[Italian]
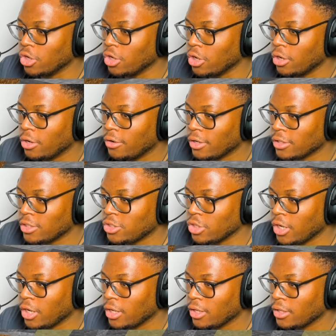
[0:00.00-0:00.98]
yo, yo.
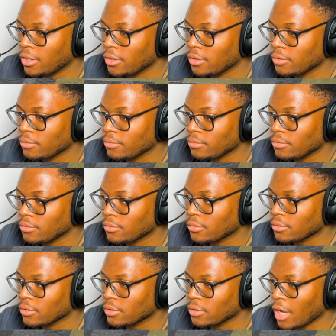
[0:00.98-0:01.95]
Attenzione.
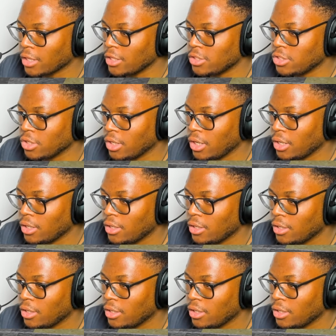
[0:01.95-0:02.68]
Attenzione.